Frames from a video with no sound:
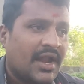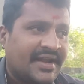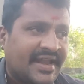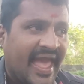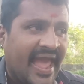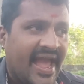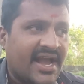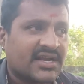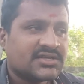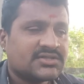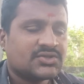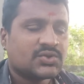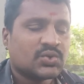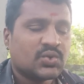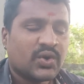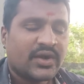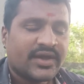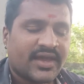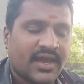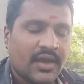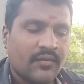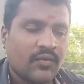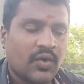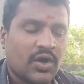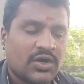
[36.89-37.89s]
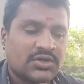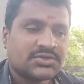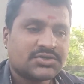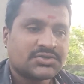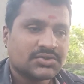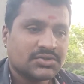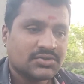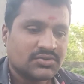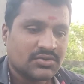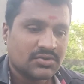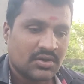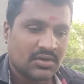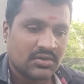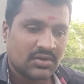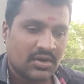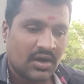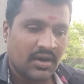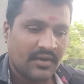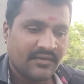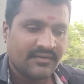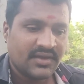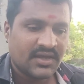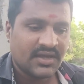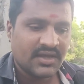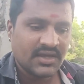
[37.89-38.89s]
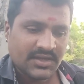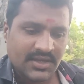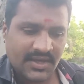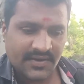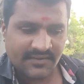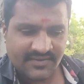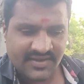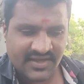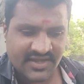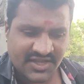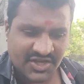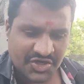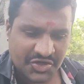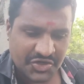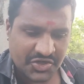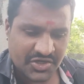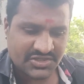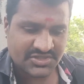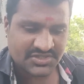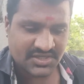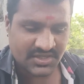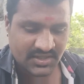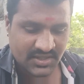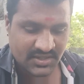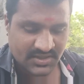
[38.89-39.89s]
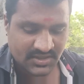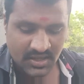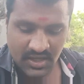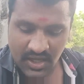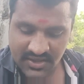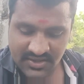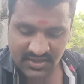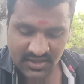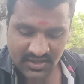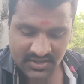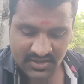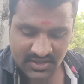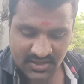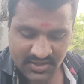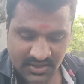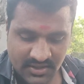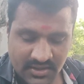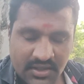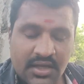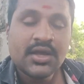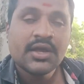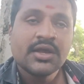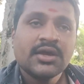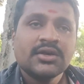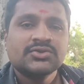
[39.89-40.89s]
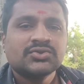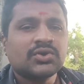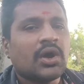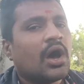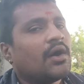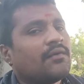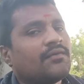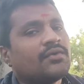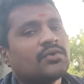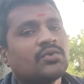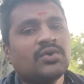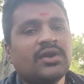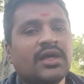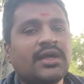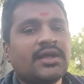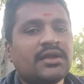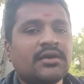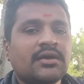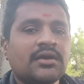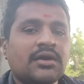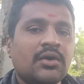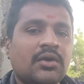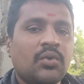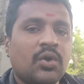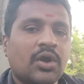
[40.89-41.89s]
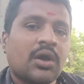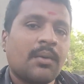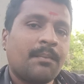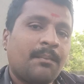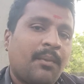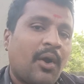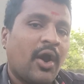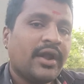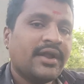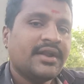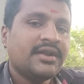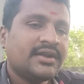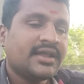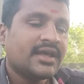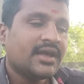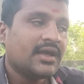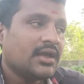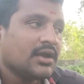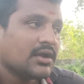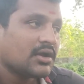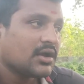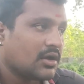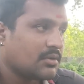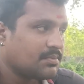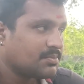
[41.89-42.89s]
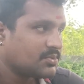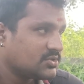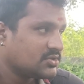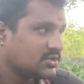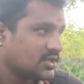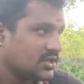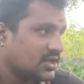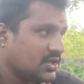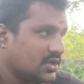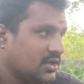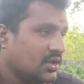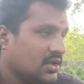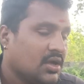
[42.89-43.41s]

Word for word: ట్యాగ్స్ కీబోర్డ్స్ అవి ఇవి ఇంట్రెస్టింగ్ అది ఇదని సో అవి కూడా ఒక పాయింటే కాకపోతే